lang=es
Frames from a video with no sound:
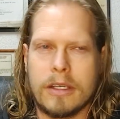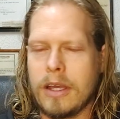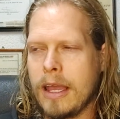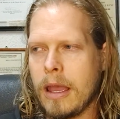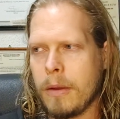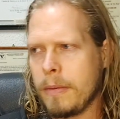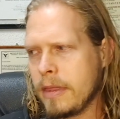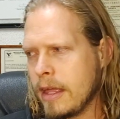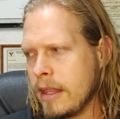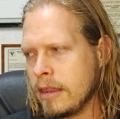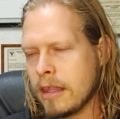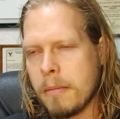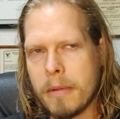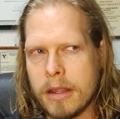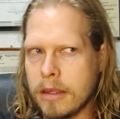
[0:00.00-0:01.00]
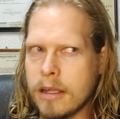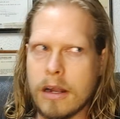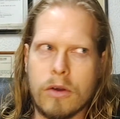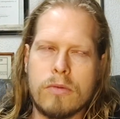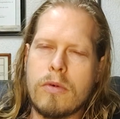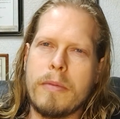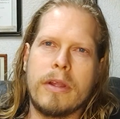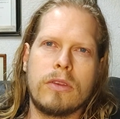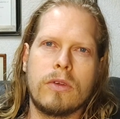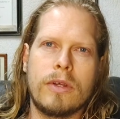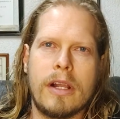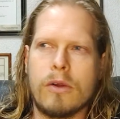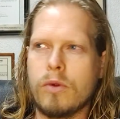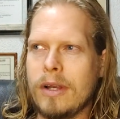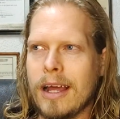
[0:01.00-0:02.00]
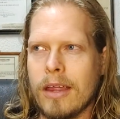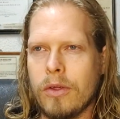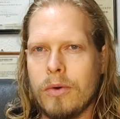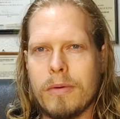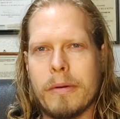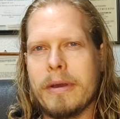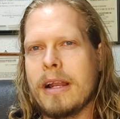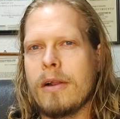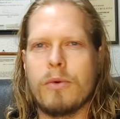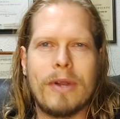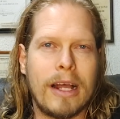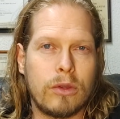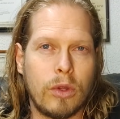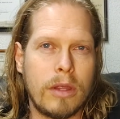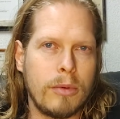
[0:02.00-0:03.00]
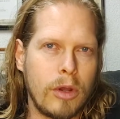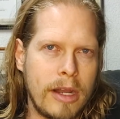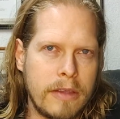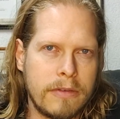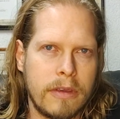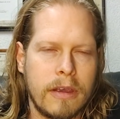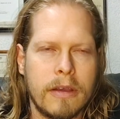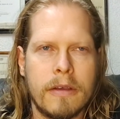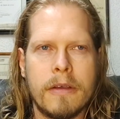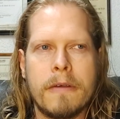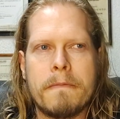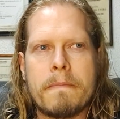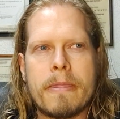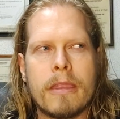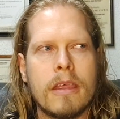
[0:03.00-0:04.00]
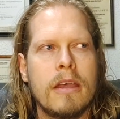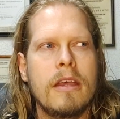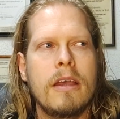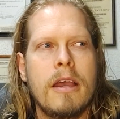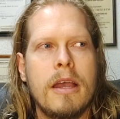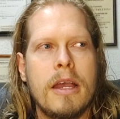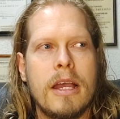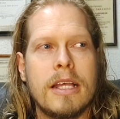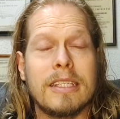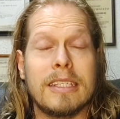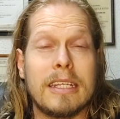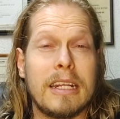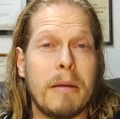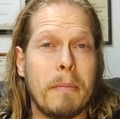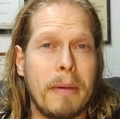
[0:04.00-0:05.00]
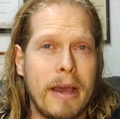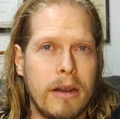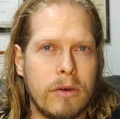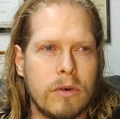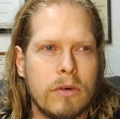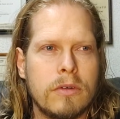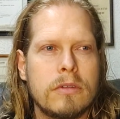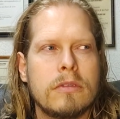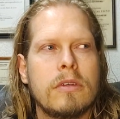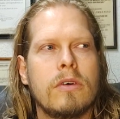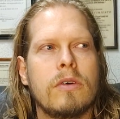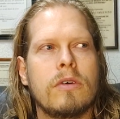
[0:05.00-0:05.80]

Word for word: que evidentemente en algún momento, en algún lado, va a haber algún acto de violencia. Sin embargo,